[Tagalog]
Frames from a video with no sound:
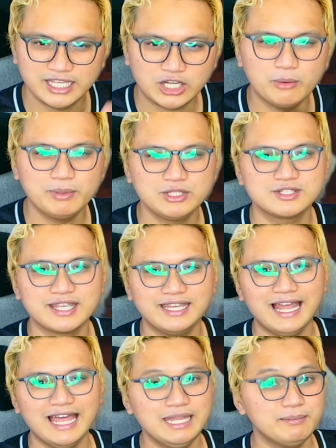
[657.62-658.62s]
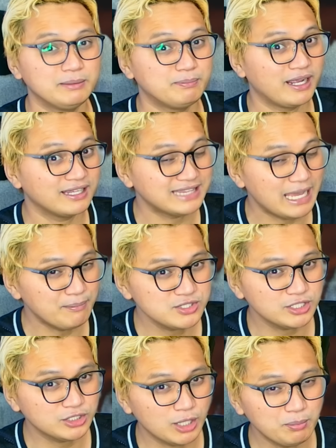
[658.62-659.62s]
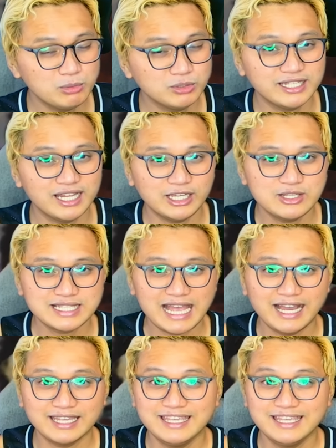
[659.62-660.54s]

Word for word: I-comment nyo sa ilalim at pagkatapos nito, pumunta na kayo sa